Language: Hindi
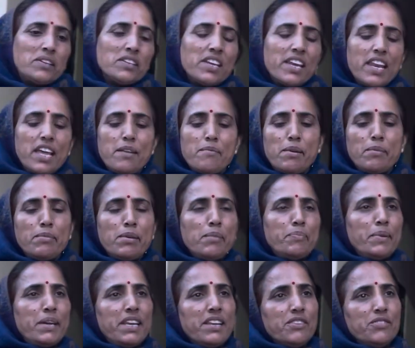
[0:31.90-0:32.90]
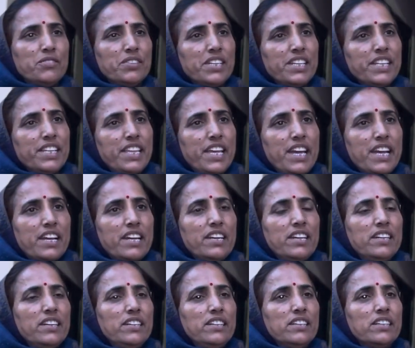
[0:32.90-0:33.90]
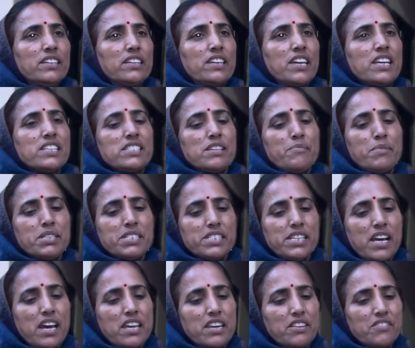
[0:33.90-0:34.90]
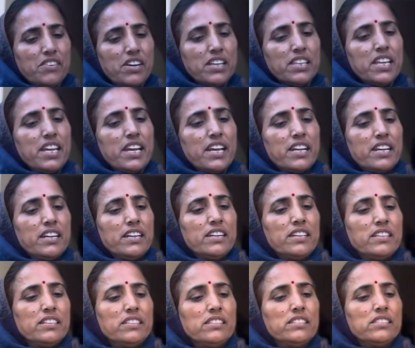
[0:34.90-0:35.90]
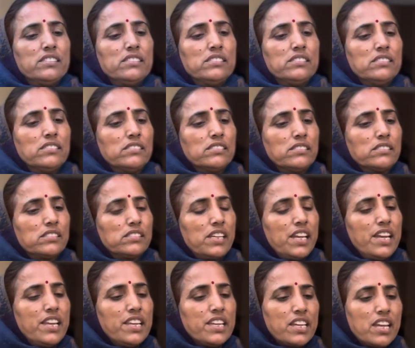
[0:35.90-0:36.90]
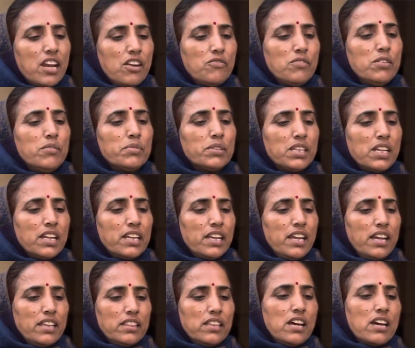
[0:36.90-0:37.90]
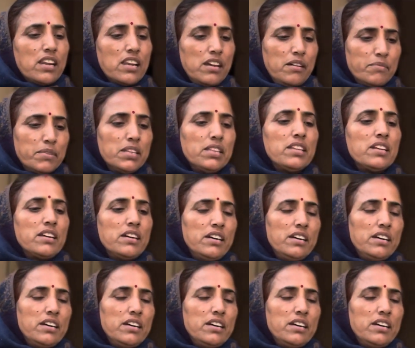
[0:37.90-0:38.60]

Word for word: ले बाबा पहले कुंडली देख के समस्या आ रही वह देख के लिखा वो बता ज्ञान थारा हमने दिखा